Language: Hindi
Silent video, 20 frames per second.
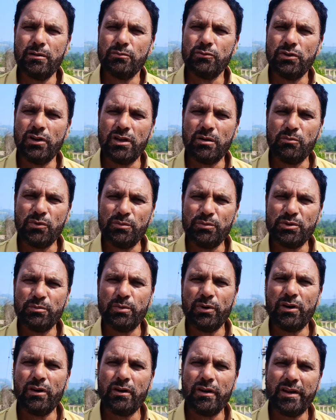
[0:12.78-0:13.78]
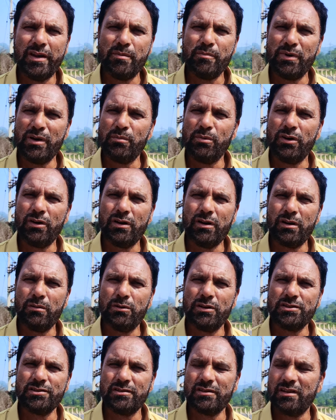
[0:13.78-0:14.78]
गुलाम मोहम्मद बहार है मैं बहार
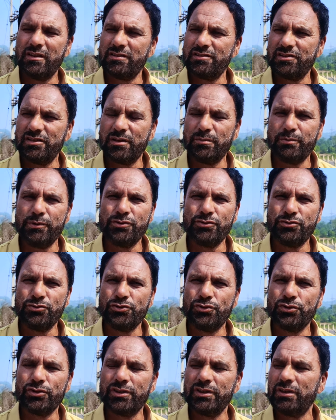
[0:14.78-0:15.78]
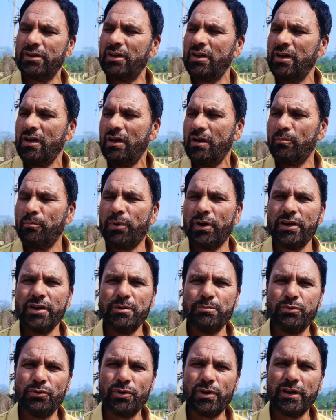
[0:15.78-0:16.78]
आबाद का सरपंच हूँ जो कि
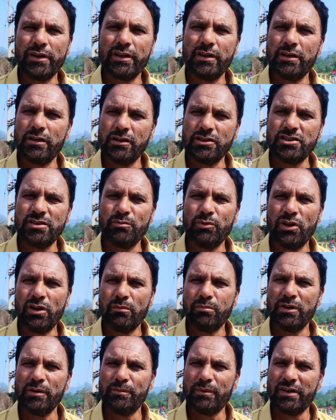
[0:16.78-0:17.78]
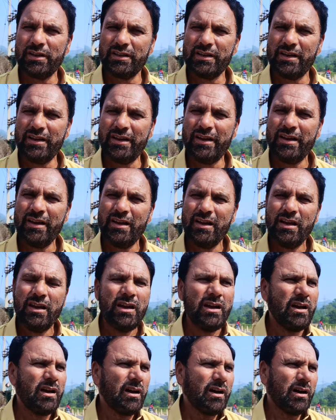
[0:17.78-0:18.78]
बांडीपोरा के हाजिर ब्लॉक में पड़ता है
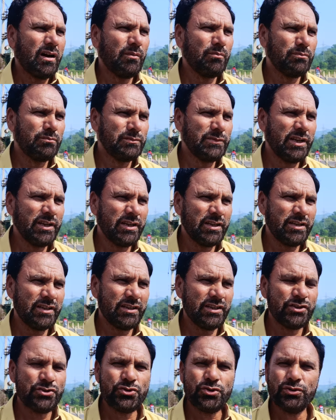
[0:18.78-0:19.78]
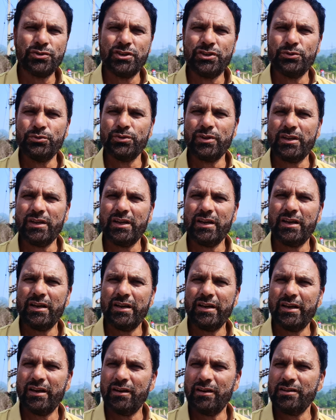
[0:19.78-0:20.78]
हमने ये जो टूर किया
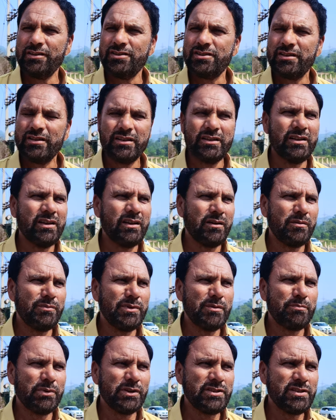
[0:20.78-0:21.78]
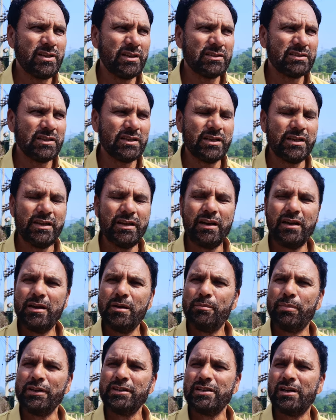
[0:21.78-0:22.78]
है आज ये हमने पंजाब तक किया है
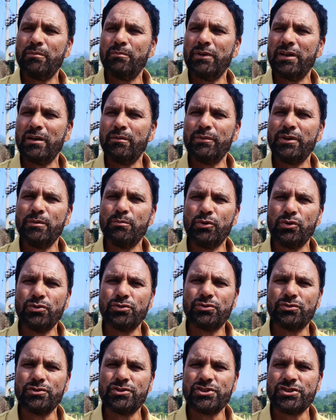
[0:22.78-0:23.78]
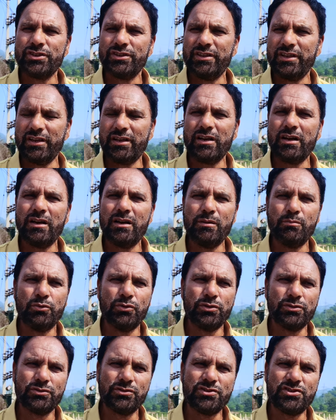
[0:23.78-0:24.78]
पंजाब में हमने बहुत कुछ देखा है
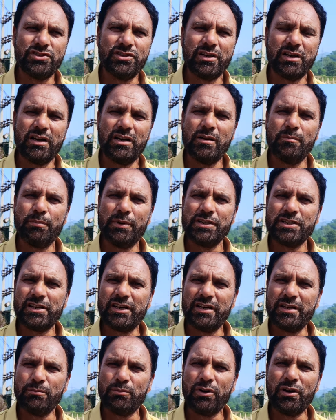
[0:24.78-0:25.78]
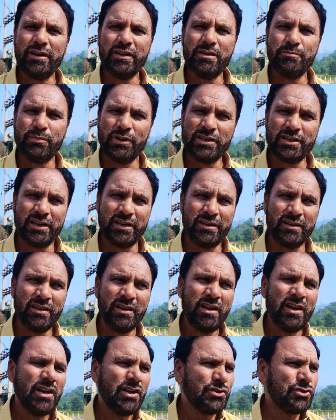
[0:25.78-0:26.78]
बहुत कुछ सीखा है पंचायत बॉडी पंचायत
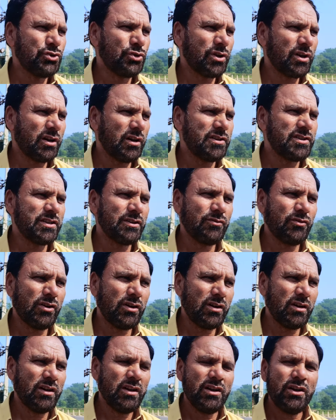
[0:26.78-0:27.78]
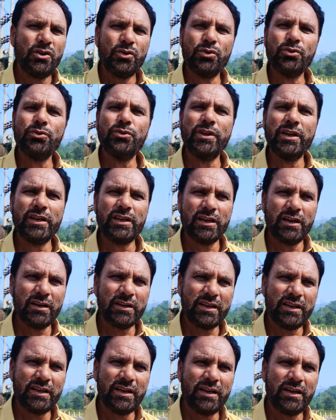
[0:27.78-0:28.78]
जो राज है वहाँ उन्होंने क्या
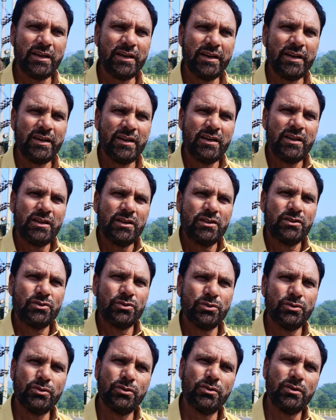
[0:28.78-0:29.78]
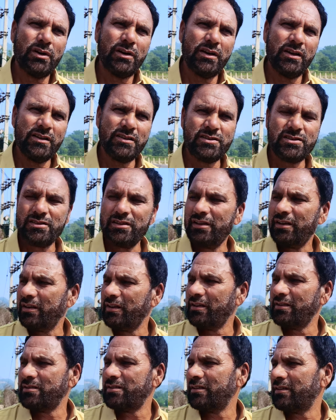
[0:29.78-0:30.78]
किया है तो इससे
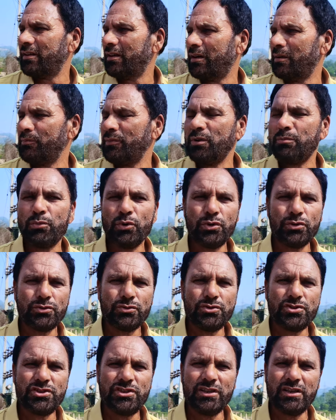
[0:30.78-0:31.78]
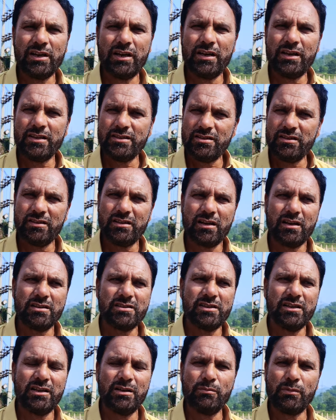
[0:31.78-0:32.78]
इसे हमने बहुत कुछ सीखा है इसी तरह से
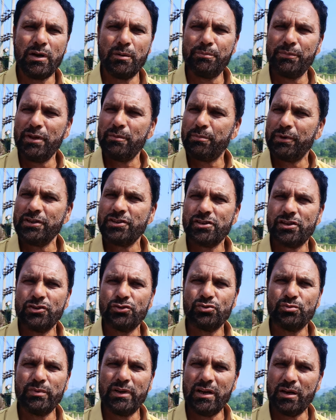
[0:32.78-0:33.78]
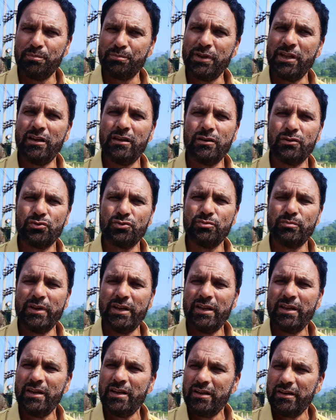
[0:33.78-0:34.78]
हम अपने पंचायतों में अपने हलकों में
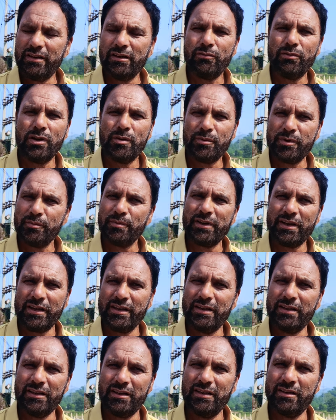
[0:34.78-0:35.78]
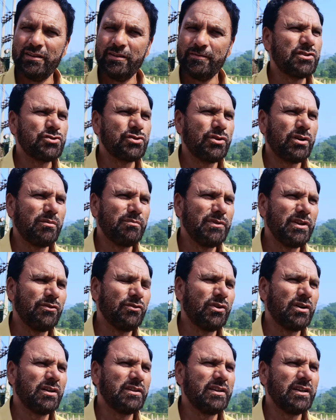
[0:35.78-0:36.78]
डेवलपमेंट करेंगे जो हमने
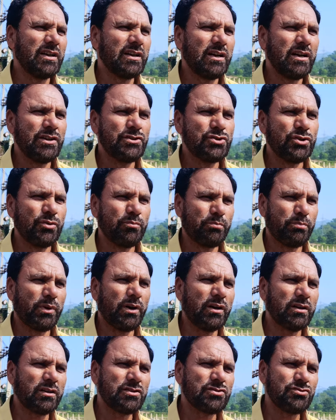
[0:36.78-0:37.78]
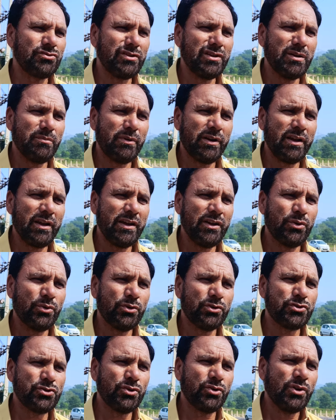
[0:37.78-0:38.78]
वहाँ देखा है जो पार्क हमने बनाए और
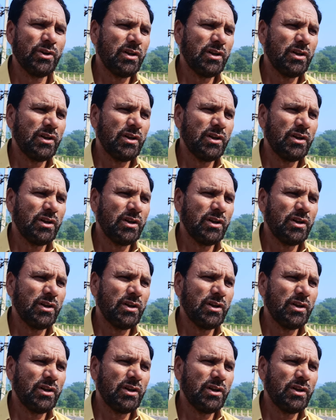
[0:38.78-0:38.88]
जो